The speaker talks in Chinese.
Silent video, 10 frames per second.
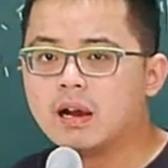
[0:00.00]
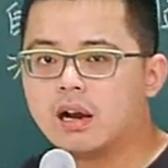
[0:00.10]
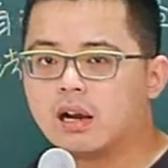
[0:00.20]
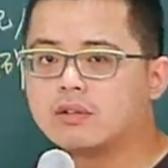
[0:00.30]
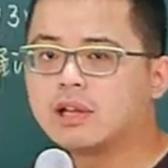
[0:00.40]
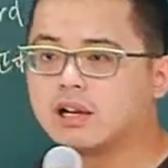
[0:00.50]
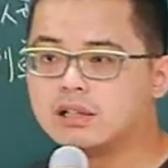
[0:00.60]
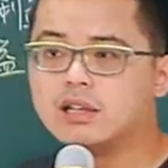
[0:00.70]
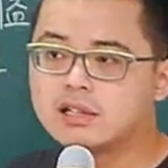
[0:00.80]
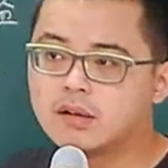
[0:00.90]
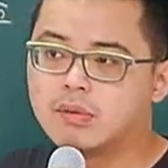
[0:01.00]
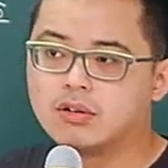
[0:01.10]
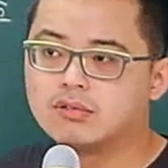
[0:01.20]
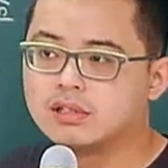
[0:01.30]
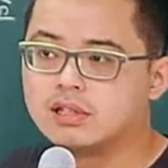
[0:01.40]
因为他可能也是要保
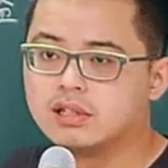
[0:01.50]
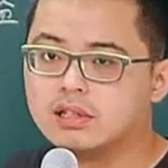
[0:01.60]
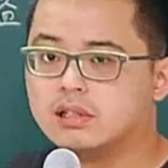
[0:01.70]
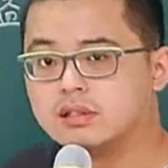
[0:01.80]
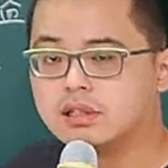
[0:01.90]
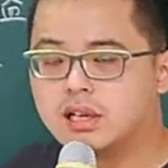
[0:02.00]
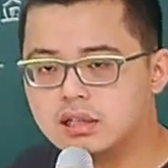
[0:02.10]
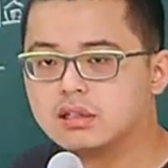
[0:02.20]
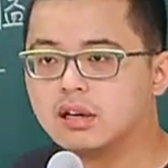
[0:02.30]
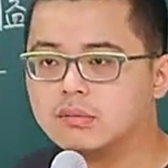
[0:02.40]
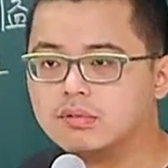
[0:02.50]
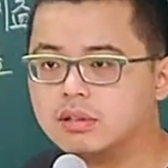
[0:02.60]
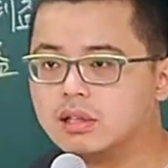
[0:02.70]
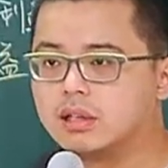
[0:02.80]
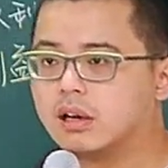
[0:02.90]
护自己的利益之类的，哈，不一
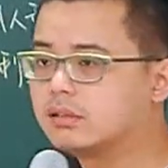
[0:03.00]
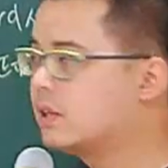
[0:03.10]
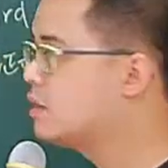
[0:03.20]
定，哈。但